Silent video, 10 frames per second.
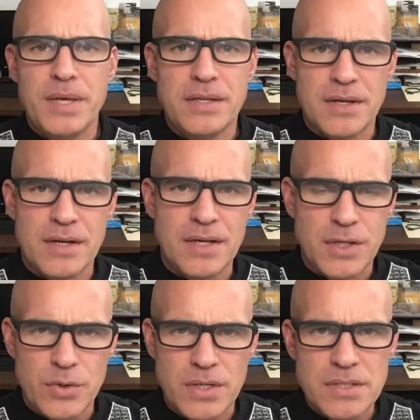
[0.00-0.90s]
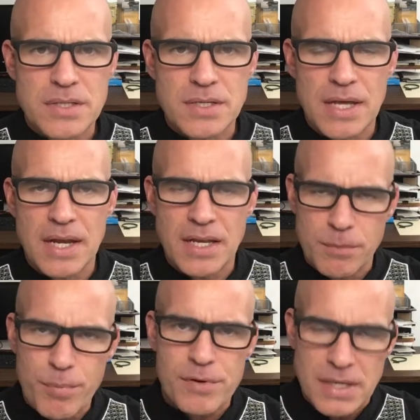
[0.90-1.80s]
pindah ke Indonesia dan
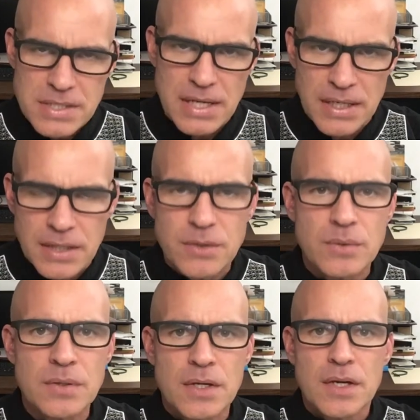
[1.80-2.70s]
ada perasaan itu.